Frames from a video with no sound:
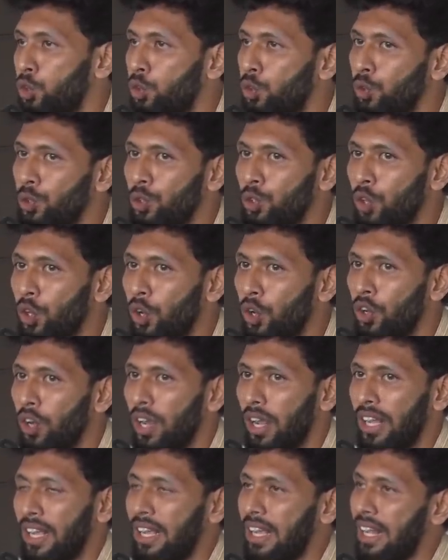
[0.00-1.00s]
সুন্দর
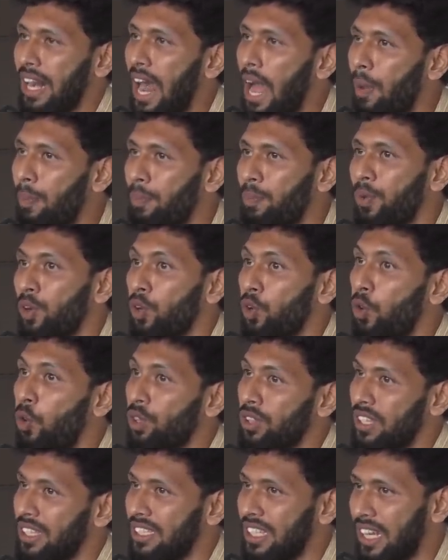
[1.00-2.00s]
ক্লাব
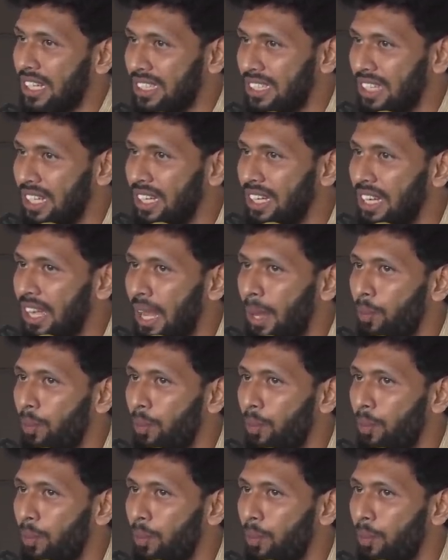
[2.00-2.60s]
করতে যাচ্ছেন